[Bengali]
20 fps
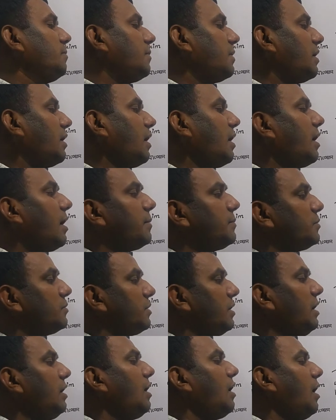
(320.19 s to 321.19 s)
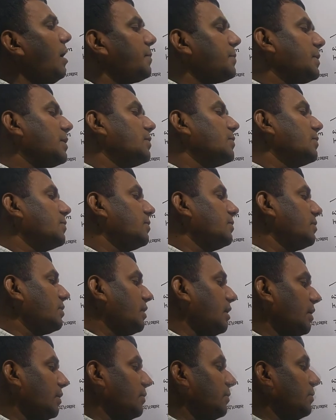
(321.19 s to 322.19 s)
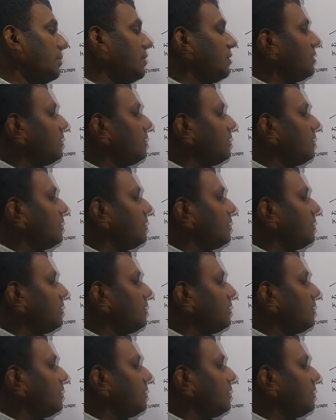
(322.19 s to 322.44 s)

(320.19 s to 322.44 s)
মানে আমও না আপেলও খেলো